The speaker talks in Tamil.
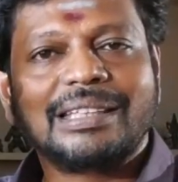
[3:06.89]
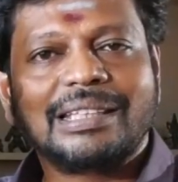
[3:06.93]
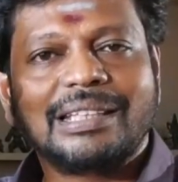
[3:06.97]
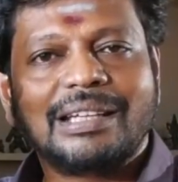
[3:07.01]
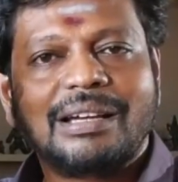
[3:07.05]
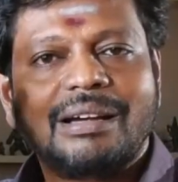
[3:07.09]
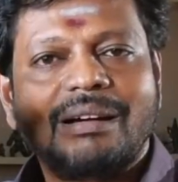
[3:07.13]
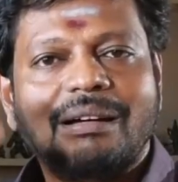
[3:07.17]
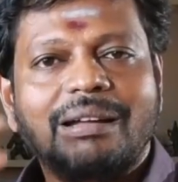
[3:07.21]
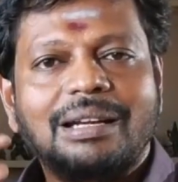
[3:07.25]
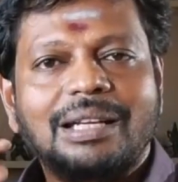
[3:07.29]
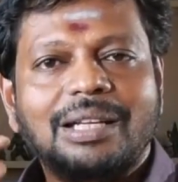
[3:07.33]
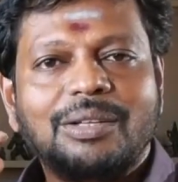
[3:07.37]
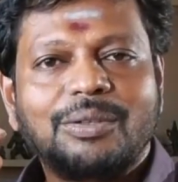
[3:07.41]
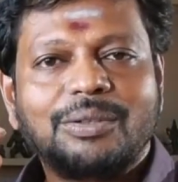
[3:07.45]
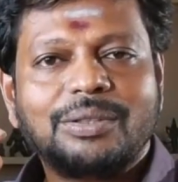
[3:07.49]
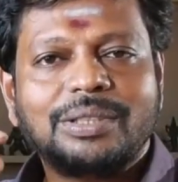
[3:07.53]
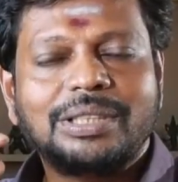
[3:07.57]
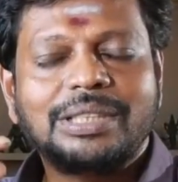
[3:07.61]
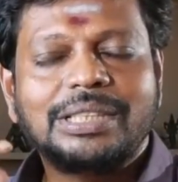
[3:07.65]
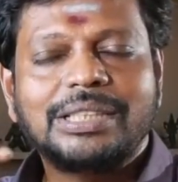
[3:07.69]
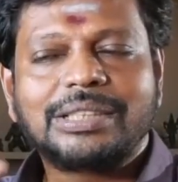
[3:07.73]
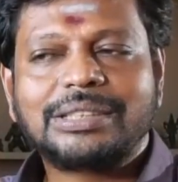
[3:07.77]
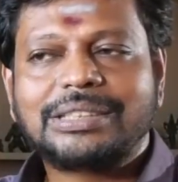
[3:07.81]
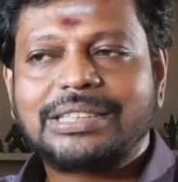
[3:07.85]
நீ ஹாலில்
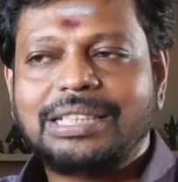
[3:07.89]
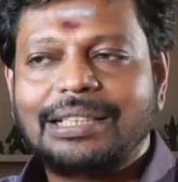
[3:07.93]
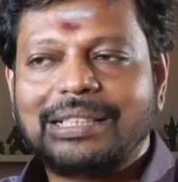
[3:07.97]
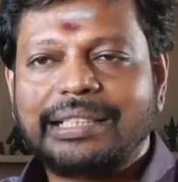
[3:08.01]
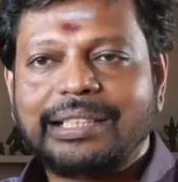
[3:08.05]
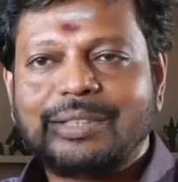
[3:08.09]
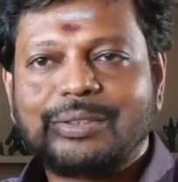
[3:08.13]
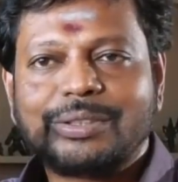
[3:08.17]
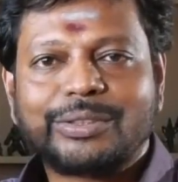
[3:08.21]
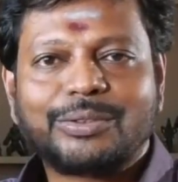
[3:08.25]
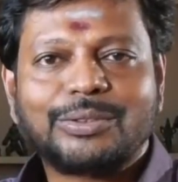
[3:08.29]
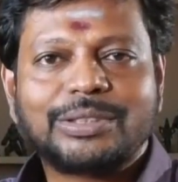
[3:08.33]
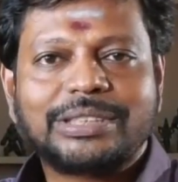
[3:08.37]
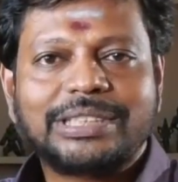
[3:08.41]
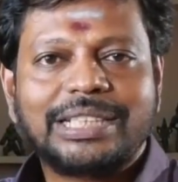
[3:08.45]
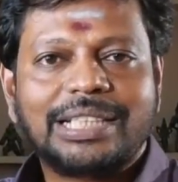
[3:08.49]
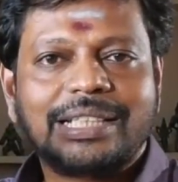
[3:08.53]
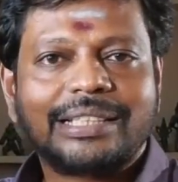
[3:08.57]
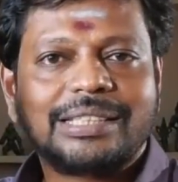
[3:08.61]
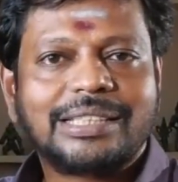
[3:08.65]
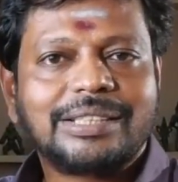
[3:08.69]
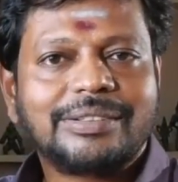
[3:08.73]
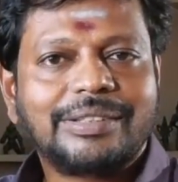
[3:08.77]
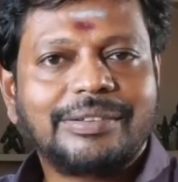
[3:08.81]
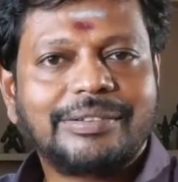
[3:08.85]
வந்து சின்னதாக ஒரு குச்சி
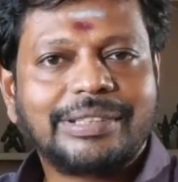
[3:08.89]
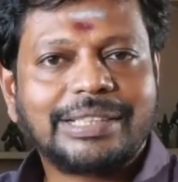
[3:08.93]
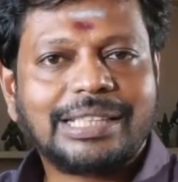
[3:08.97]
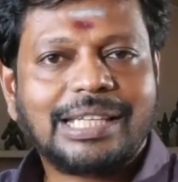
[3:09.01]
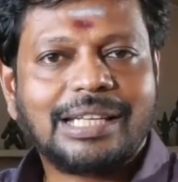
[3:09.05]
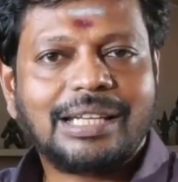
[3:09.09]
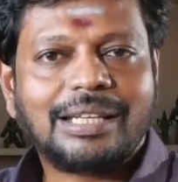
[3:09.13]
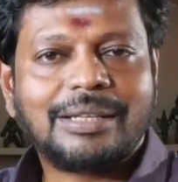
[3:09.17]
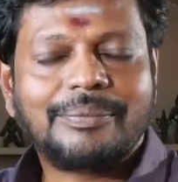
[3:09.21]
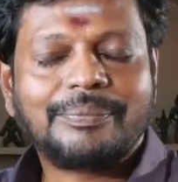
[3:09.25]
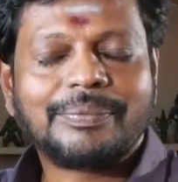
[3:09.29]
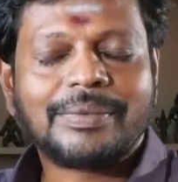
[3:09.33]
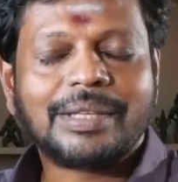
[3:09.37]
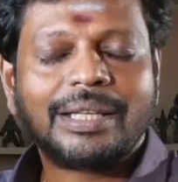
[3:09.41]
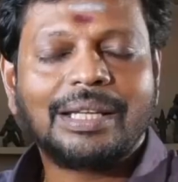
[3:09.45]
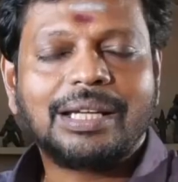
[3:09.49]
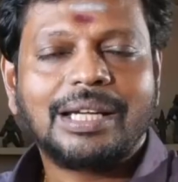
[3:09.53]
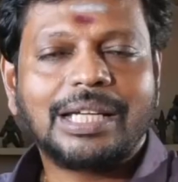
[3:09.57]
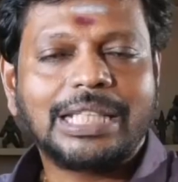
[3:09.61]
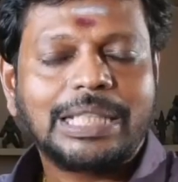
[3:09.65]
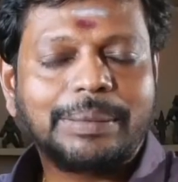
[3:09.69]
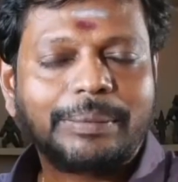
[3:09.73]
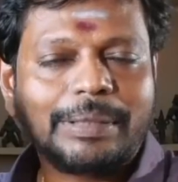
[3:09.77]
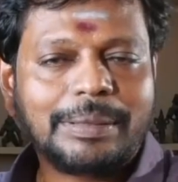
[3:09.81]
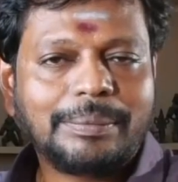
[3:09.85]
எடுத்து வைக்கலாம்
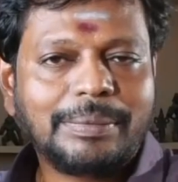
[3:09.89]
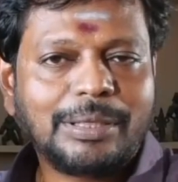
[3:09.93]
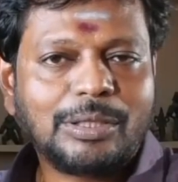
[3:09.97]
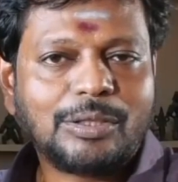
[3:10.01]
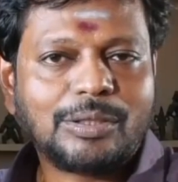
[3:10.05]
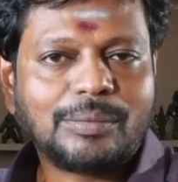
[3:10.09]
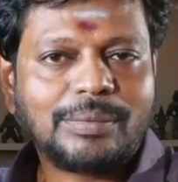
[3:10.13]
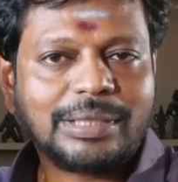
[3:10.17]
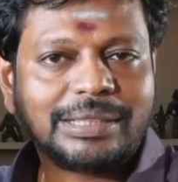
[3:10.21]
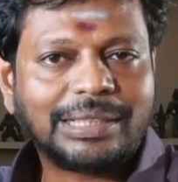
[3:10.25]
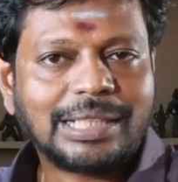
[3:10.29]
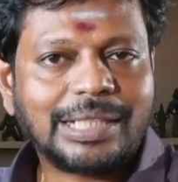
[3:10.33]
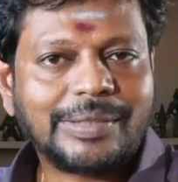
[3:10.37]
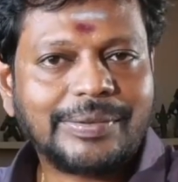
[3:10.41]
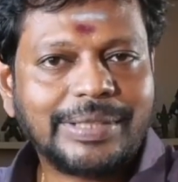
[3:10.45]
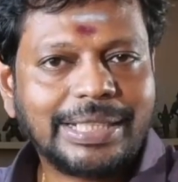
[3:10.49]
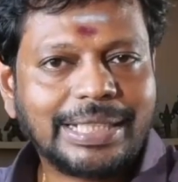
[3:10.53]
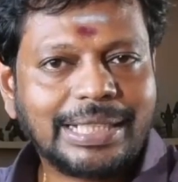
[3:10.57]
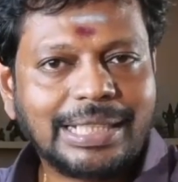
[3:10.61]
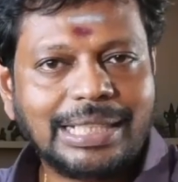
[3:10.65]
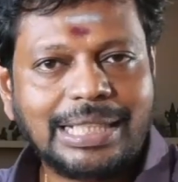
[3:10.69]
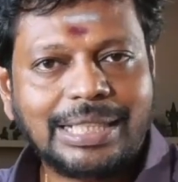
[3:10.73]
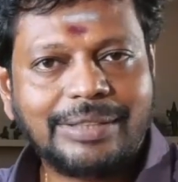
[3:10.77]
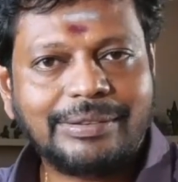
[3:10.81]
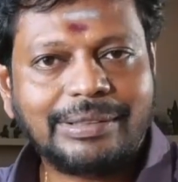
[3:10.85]
அதேமாதிரி பெட்ரூமில்
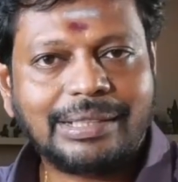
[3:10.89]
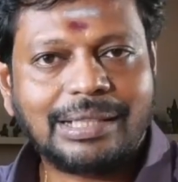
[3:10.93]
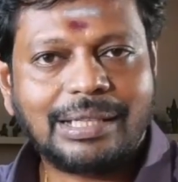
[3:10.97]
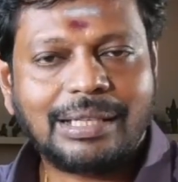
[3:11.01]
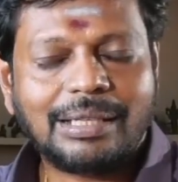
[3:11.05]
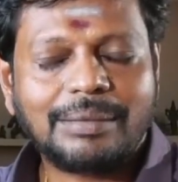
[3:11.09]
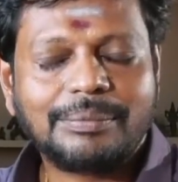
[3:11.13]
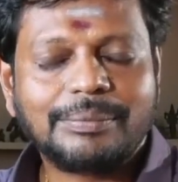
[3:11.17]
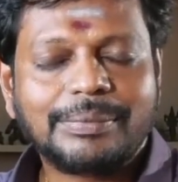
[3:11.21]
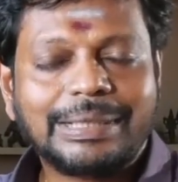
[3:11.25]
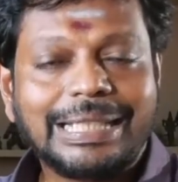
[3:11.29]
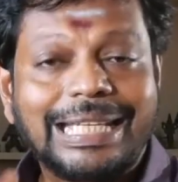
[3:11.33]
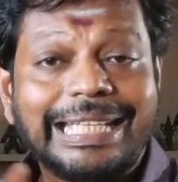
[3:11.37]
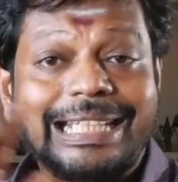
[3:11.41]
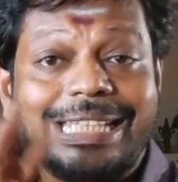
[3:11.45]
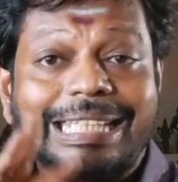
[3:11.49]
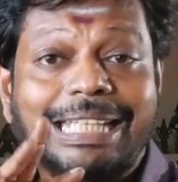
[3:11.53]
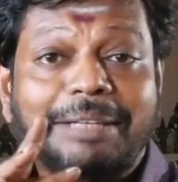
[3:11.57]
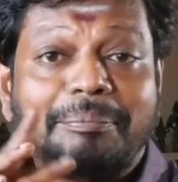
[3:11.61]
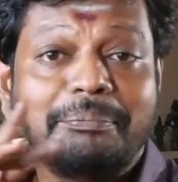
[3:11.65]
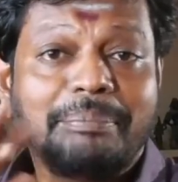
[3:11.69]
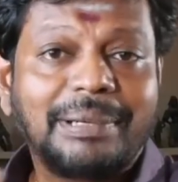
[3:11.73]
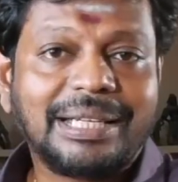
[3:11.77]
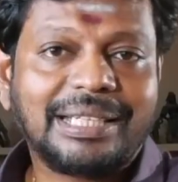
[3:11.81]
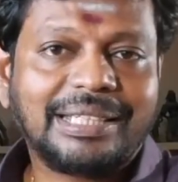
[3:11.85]
தலைவணி கடியில் வைக்கலாம்
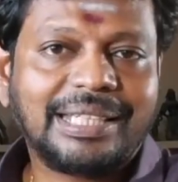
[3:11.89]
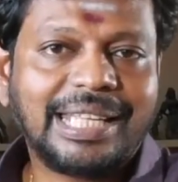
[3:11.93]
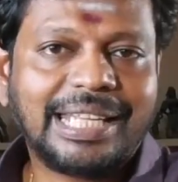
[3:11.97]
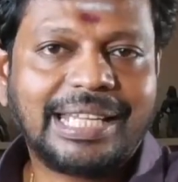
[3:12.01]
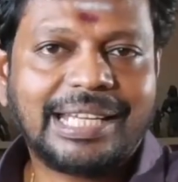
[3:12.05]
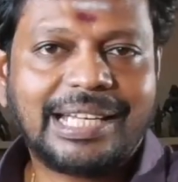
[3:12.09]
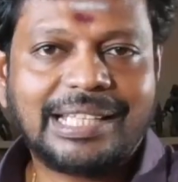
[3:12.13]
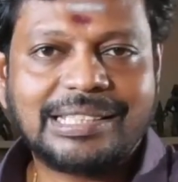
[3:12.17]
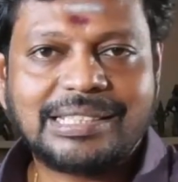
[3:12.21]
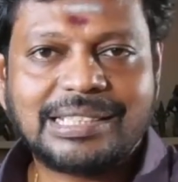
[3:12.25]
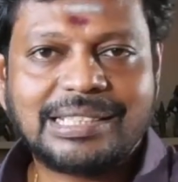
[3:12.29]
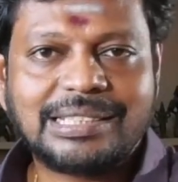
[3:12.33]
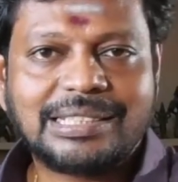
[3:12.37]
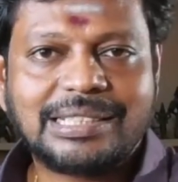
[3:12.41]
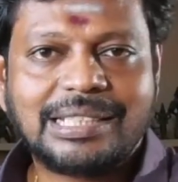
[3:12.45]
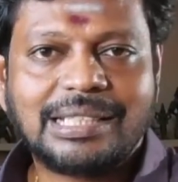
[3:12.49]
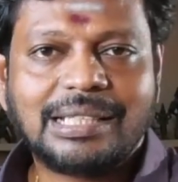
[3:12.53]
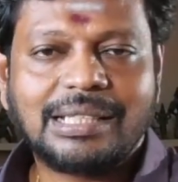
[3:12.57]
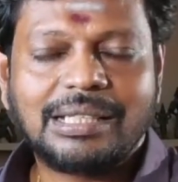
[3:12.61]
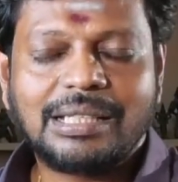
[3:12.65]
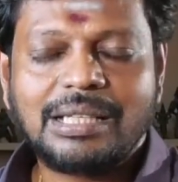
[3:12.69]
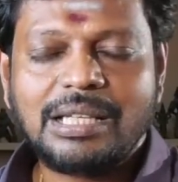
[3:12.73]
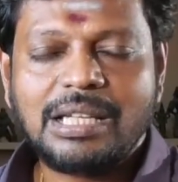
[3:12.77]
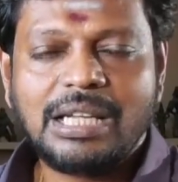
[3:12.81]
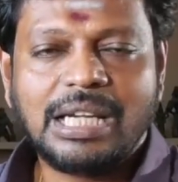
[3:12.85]
எட்டி பட்டை
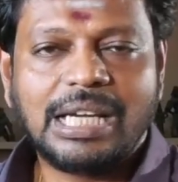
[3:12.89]
கிடச்சிருந்துச்சின்னா